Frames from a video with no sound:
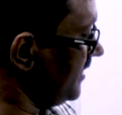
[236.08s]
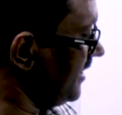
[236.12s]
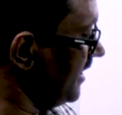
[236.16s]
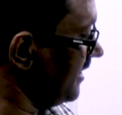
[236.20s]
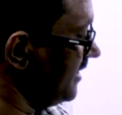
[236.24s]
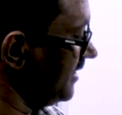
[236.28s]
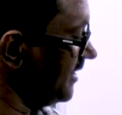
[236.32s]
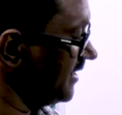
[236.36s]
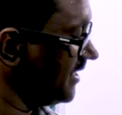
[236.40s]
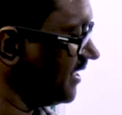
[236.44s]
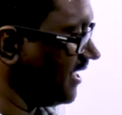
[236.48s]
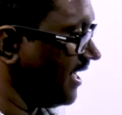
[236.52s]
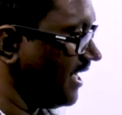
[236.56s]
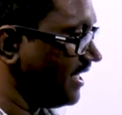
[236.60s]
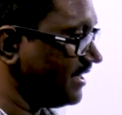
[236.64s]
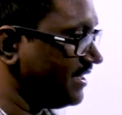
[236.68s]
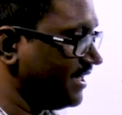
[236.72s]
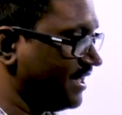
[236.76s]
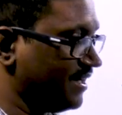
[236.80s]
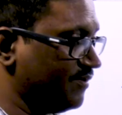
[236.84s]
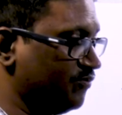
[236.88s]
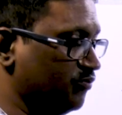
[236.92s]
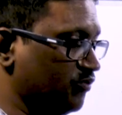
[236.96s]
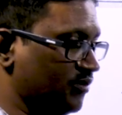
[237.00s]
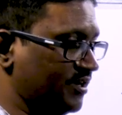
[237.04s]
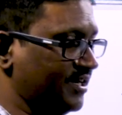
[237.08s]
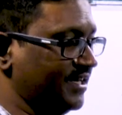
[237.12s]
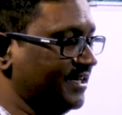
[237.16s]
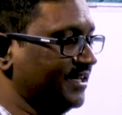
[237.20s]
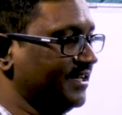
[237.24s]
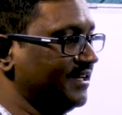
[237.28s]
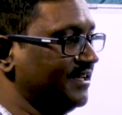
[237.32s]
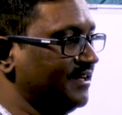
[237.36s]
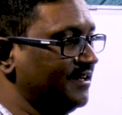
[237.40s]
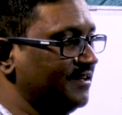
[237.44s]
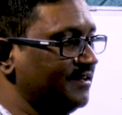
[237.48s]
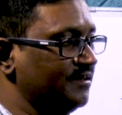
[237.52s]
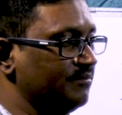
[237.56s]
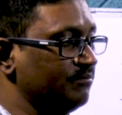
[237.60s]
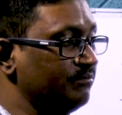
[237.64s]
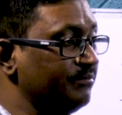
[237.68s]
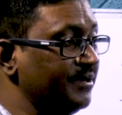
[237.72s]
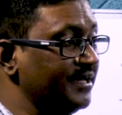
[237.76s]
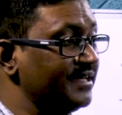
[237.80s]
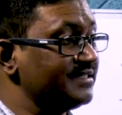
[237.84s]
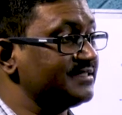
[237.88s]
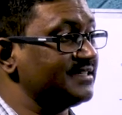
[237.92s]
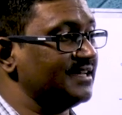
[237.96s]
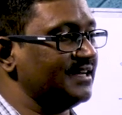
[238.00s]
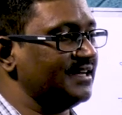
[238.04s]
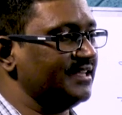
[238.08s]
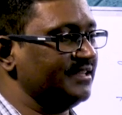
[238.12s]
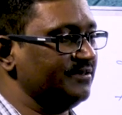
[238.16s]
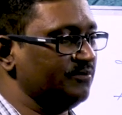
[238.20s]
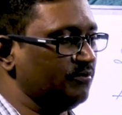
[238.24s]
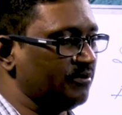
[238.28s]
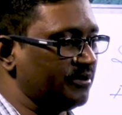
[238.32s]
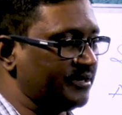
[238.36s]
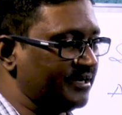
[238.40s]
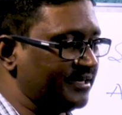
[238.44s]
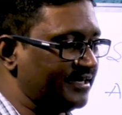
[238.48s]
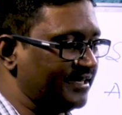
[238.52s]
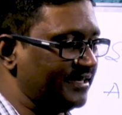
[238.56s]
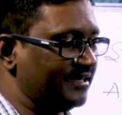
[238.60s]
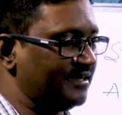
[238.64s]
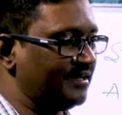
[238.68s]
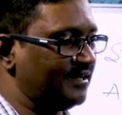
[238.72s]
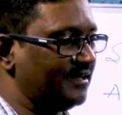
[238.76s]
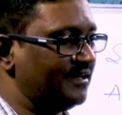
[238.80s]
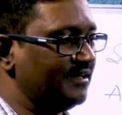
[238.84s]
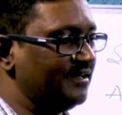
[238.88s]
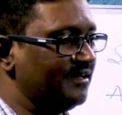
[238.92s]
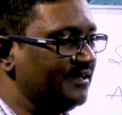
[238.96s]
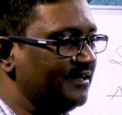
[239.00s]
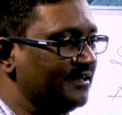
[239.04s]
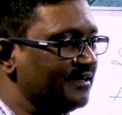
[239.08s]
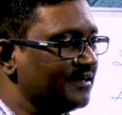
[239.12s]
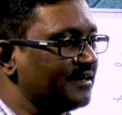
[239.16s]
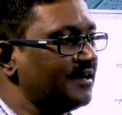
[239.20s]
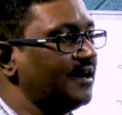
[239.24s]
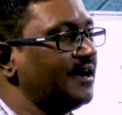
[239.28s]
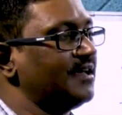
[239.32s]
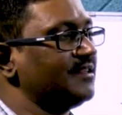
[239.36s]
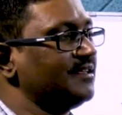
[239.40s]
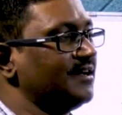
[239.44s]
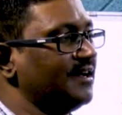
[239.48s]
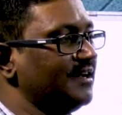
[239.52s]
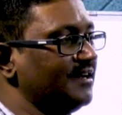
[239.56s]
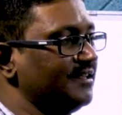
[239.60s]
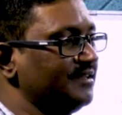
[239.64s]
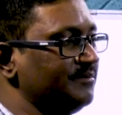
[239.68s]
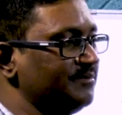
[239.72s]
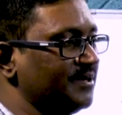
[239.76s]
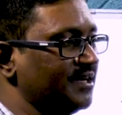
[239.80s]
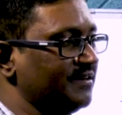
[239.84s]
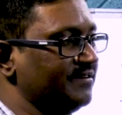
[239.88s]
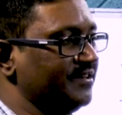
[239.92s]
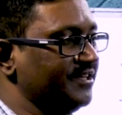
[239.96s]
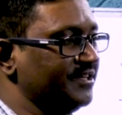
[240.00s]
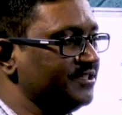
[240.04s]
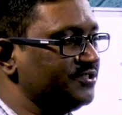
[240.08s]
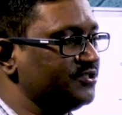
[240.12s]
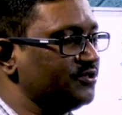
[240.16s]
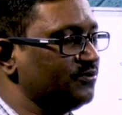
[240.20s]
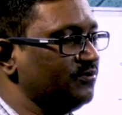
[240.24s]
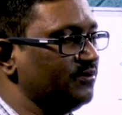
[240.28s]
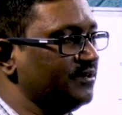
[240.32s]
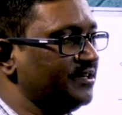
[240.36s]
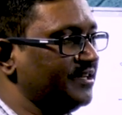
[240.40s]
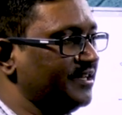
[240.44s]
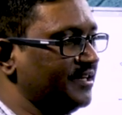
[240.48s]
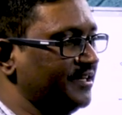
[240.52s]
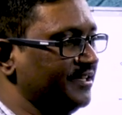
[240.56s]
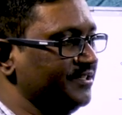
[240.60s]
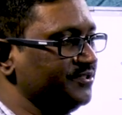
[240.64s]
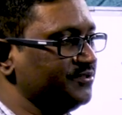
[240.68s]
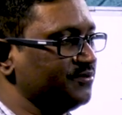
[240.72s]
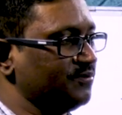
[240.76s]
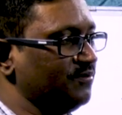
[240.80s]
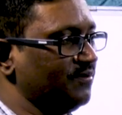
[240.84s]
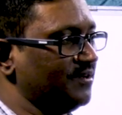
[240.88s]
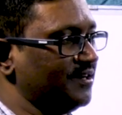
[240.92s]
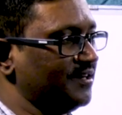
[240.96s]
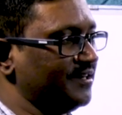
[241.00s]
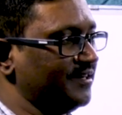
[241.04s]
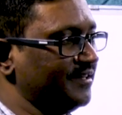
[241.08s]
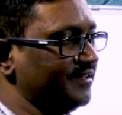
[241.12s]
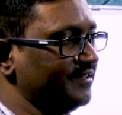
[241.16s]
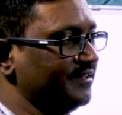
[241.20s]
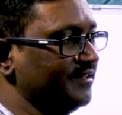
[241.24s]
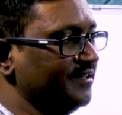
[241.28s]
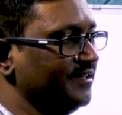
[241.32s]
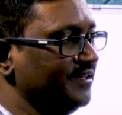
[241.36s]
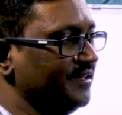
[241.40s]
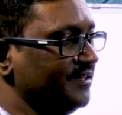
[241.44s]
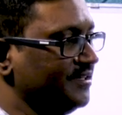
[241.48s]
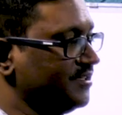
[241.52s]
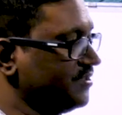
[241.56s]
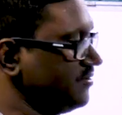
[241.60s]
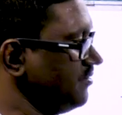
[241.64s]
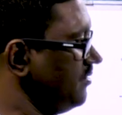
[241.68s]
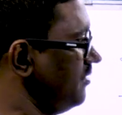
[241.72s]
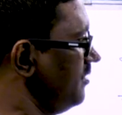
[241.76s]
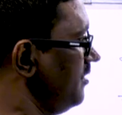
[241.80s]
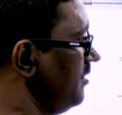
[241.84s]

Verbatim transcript: వీటన్నిటికీ ఆధారం ఒకటేనా బేస్ అనేది ఒకటేనా కాదా అనేది మనం నిర్ణయించుకో నిర్ణయించుకోవాలండి సో